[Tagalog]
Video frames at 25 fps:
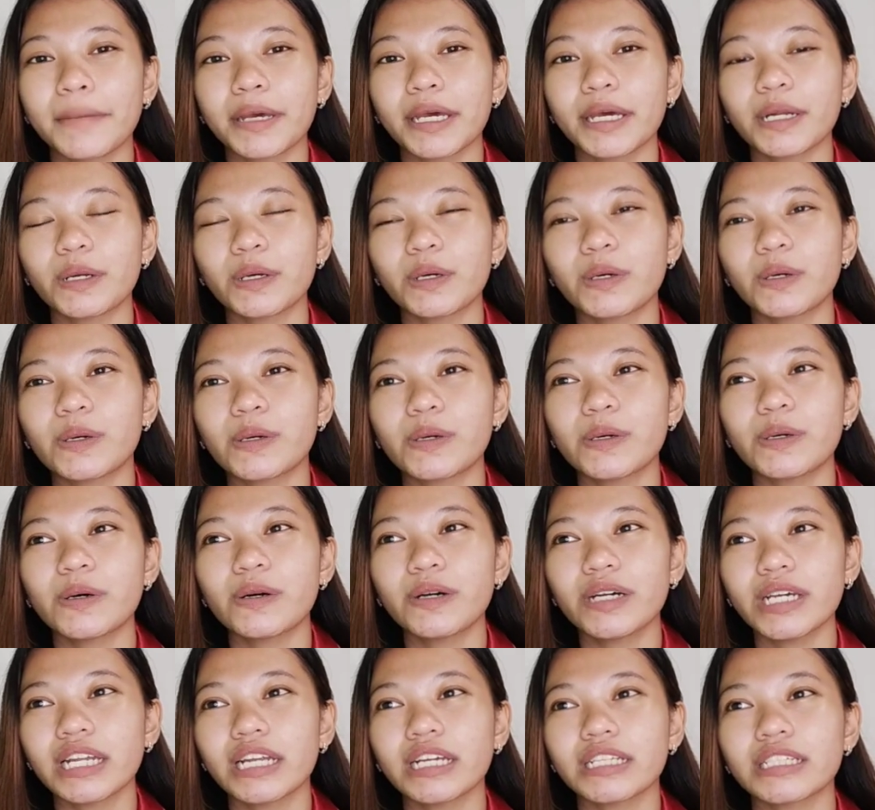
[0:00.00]
Pero
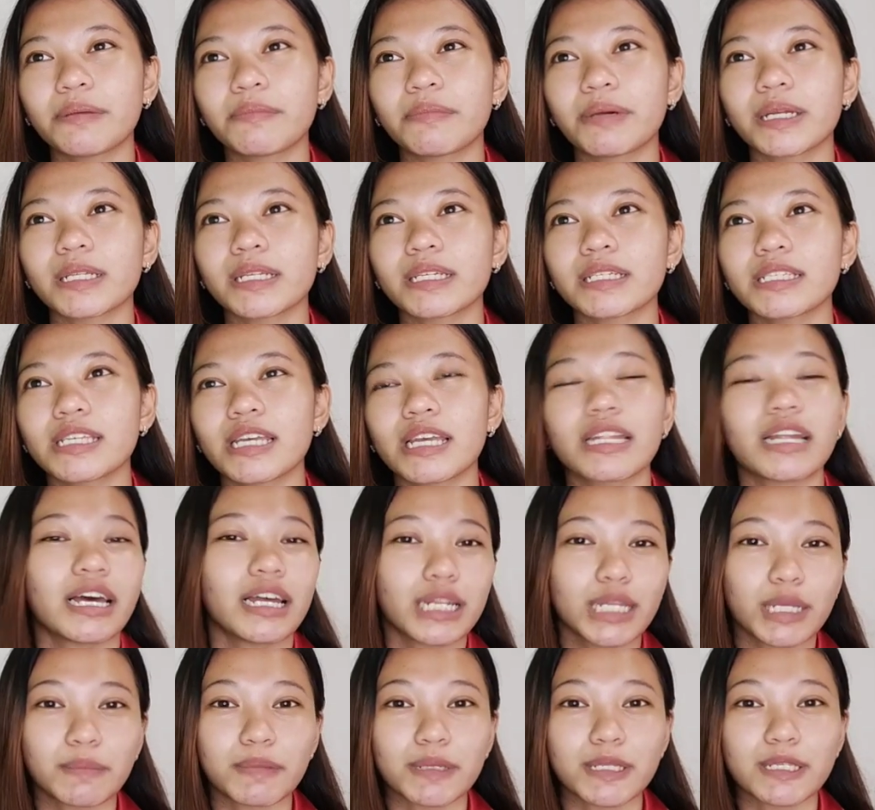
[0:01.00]
okay lang naman kasi
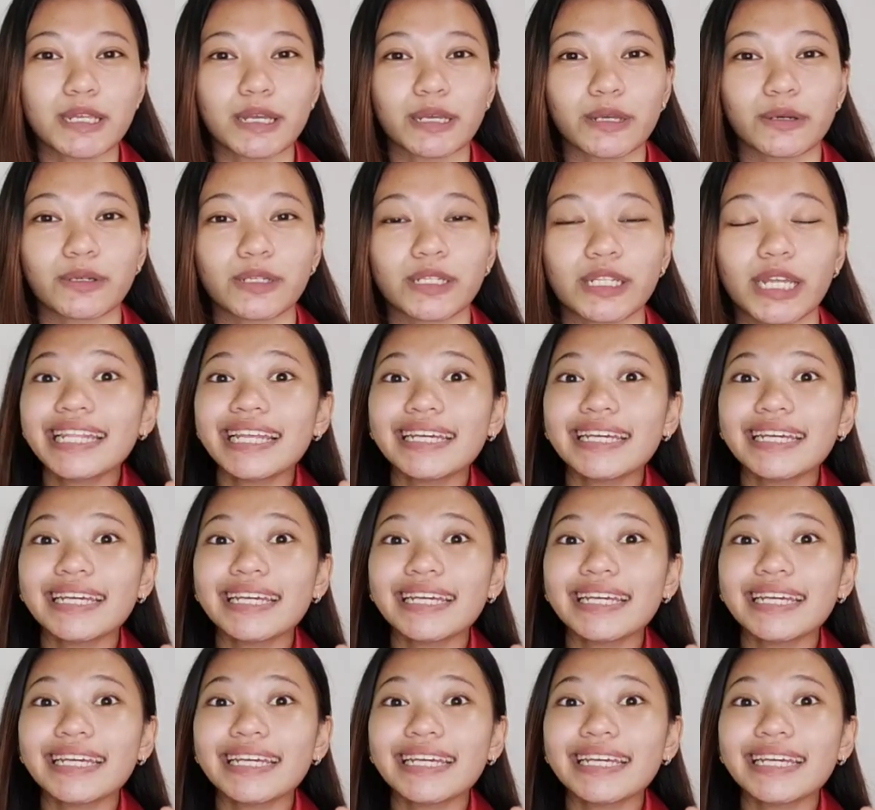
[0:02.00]
nakalipas na yun.